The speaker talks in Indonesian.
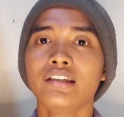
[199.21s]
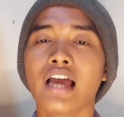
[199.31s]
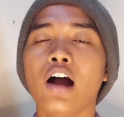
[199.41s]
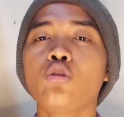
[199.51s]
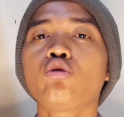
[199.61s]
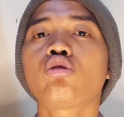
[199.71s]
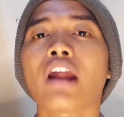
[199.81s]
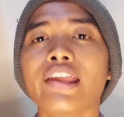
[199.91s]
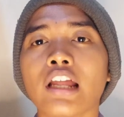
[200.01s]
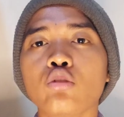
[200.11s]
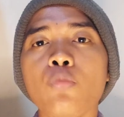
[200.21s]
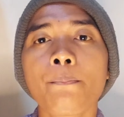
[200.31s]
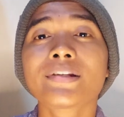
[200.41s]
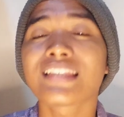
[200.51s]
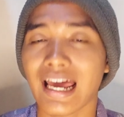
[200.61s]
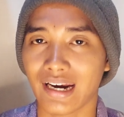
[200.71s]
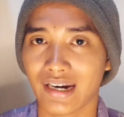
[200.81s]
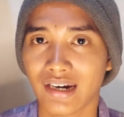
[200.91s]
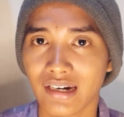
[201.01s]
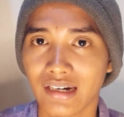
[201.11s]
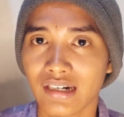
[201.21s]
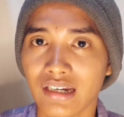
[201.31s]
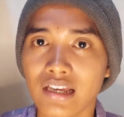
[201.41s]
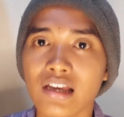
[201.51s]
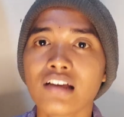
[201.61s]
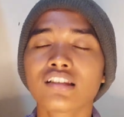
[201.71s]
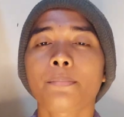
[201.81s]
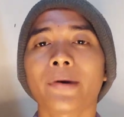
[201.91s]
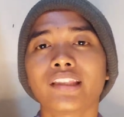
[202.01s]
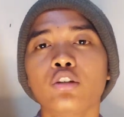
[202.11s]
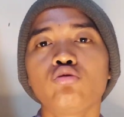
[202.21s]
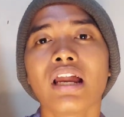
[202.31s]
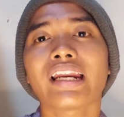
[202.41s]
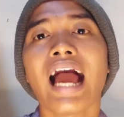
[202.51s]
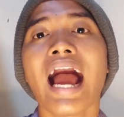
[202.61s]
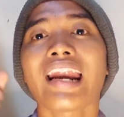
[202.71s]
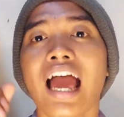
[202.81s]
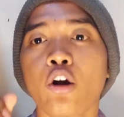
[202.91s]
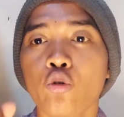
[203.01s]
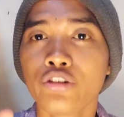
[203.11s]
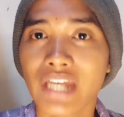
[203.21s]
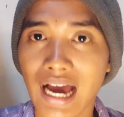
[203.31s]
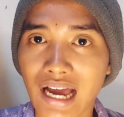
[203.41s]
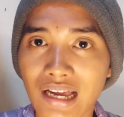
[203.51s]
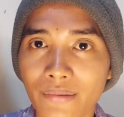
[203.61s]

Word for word: yang ukurannya tuh besar seperti ular anak konda